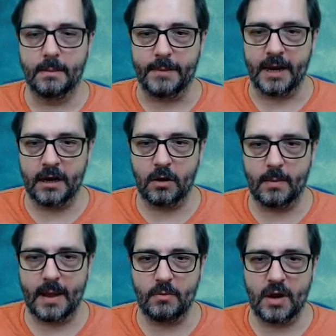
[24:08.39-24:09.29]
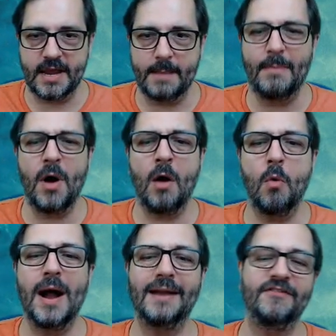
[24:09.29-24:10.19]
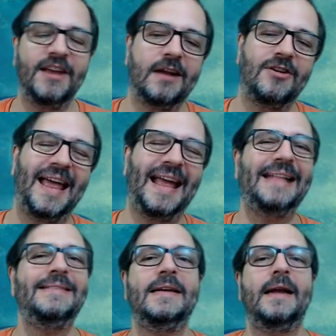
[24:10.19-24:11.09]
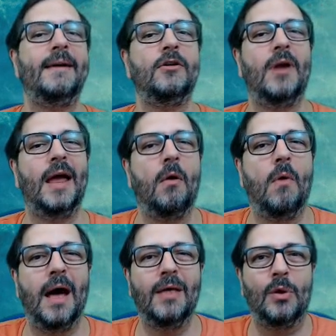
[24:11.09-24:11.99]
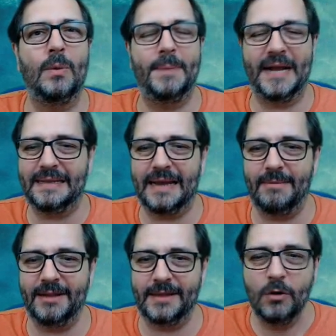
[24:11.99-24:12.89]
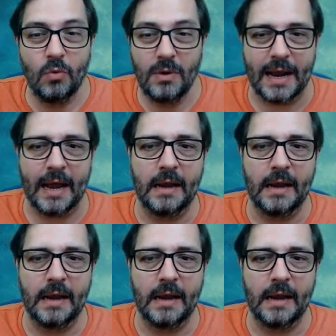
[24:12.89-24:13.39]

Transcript: Pero vamos allá. Vamos a jugar, fijaros, la escandinava no la he jugado prácticamente nunca.